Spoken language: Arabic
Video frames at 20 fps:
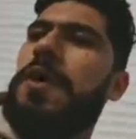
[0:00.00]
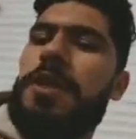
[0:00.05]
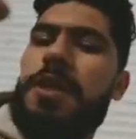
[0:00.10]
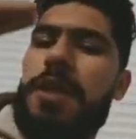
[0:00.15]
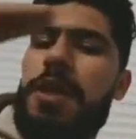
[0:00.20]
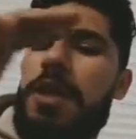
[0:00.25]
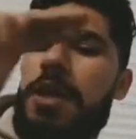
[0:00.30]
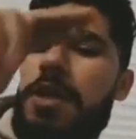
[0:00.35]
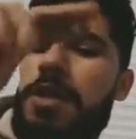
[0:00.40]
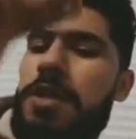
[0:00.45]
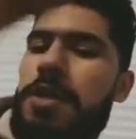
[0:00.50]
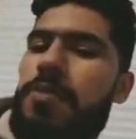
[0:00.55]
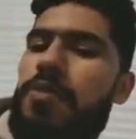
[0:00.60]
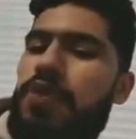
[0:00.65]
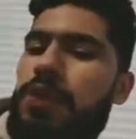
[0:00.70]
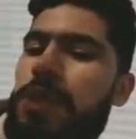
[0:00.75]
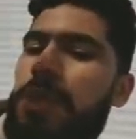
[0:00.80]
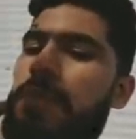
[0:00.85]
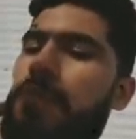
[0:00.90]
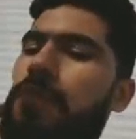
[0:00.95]
هذا هذا
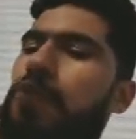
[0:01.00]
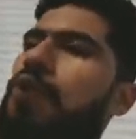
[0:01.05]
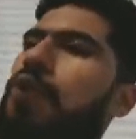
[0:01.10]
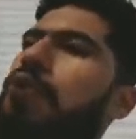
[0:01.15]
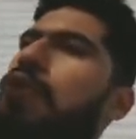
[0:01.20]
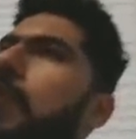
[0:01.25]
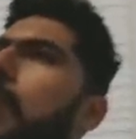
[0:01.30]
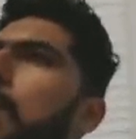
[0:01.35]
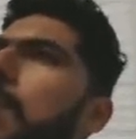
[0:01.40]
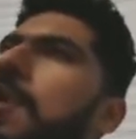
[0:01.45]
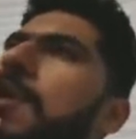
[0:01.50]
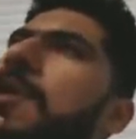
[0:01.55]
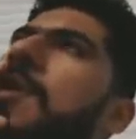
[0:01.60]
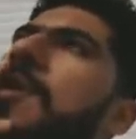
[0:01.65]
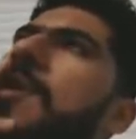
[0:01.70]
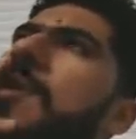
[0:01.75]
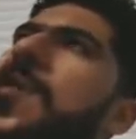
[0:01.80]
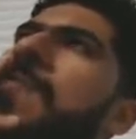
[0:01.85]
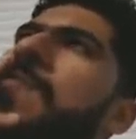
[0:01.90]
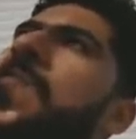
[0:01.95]
مشكل بوحده هذا
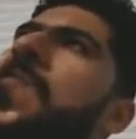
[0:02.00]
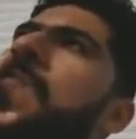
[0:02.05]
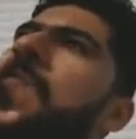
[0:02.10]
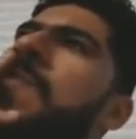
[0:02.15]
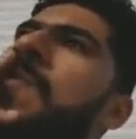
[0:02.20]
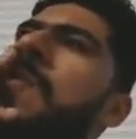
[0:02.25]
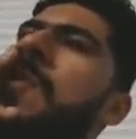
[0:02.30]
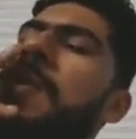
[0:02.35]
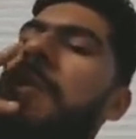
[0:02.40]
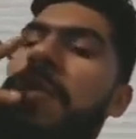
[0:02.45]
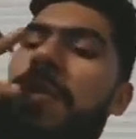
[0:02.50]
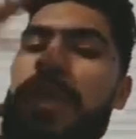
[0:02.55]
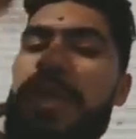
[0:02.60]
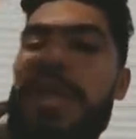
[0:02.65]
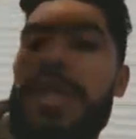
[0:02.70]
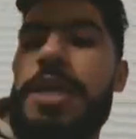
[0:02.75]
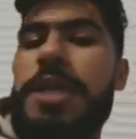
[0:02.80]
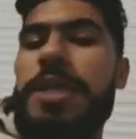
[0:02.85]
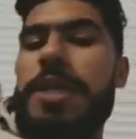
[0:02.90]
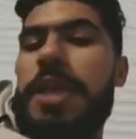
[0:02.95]

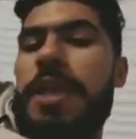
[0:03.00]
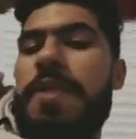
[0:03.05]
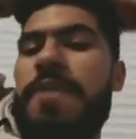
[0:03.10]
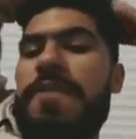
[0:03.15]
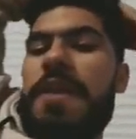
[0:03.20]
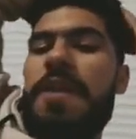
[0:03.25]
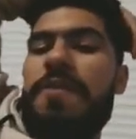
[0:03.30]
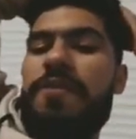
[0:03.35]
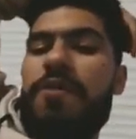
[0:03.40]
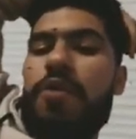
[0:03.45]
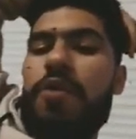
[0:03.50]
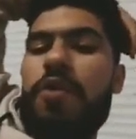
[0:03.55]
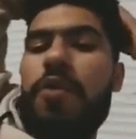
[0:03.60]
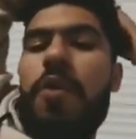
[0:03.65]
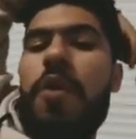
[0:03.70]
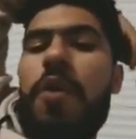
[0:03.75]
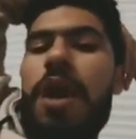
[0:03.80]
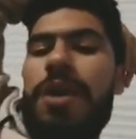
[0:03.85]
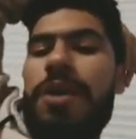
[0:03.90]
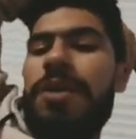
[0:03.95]
ثاني دازت ان
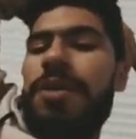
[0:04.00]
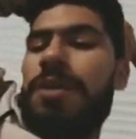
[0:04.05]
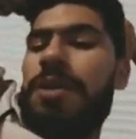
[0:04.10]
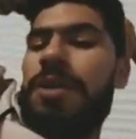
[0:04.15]
فوسوار